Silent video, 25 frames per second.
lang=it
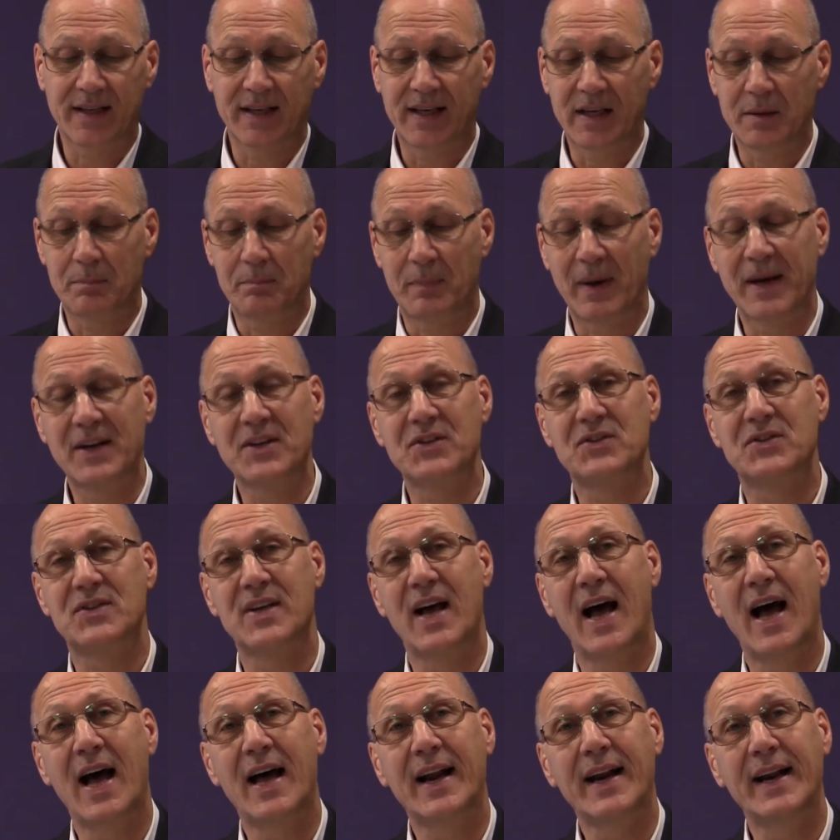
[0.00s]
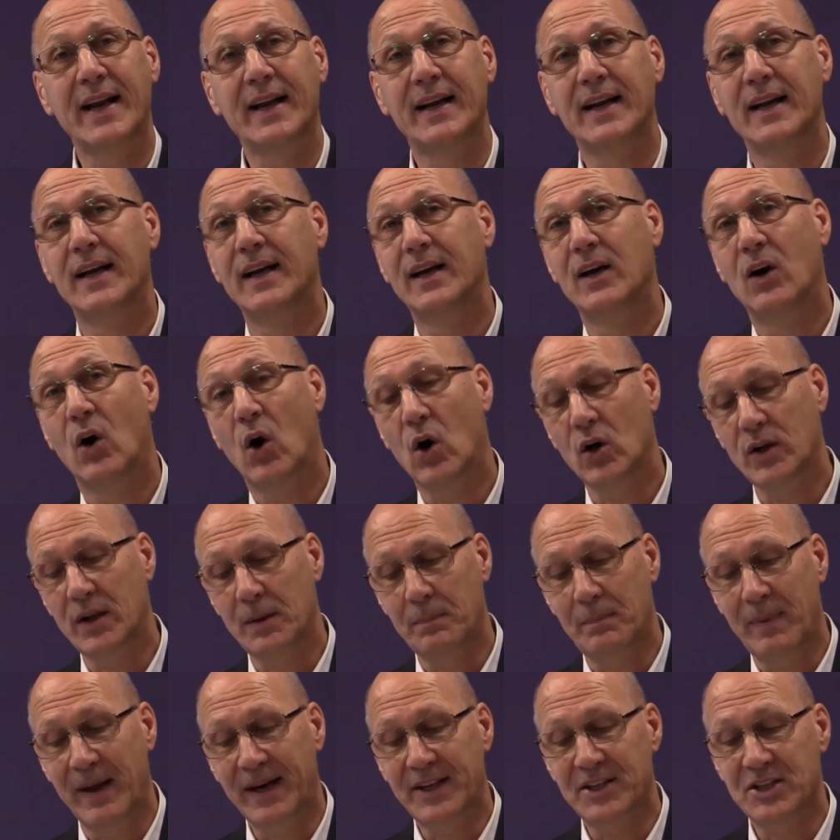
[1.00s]
di pensare o di
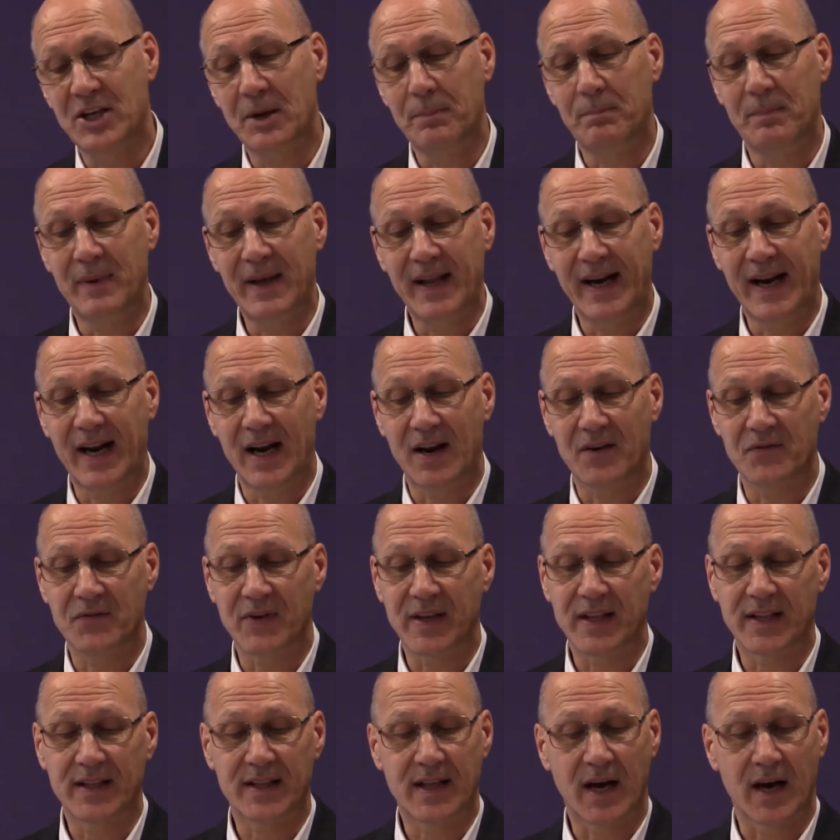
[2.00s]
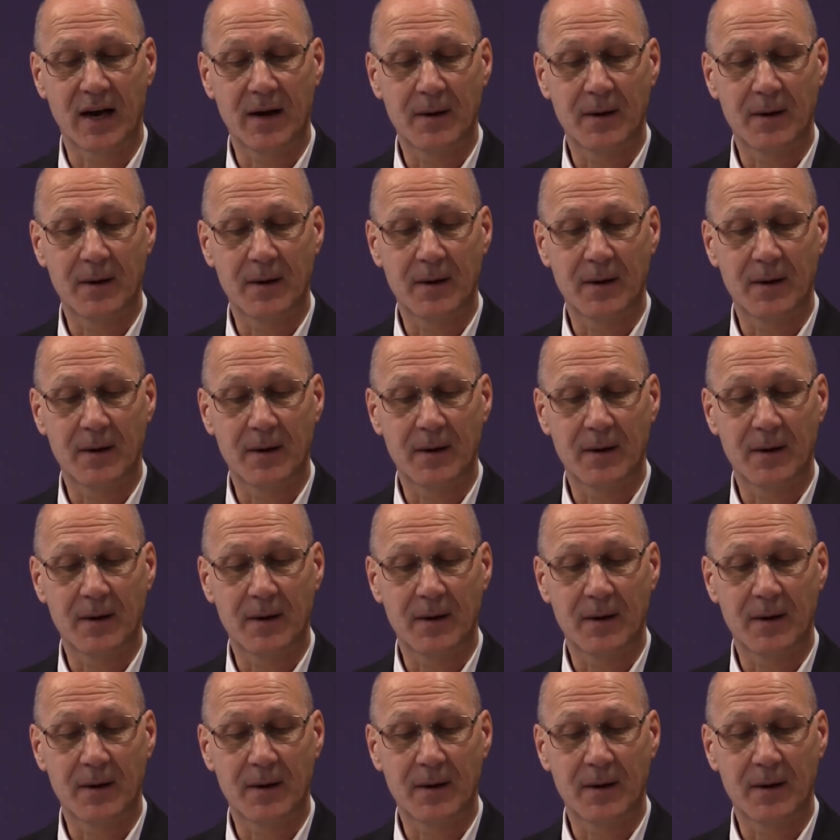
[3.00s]
percepire la vita.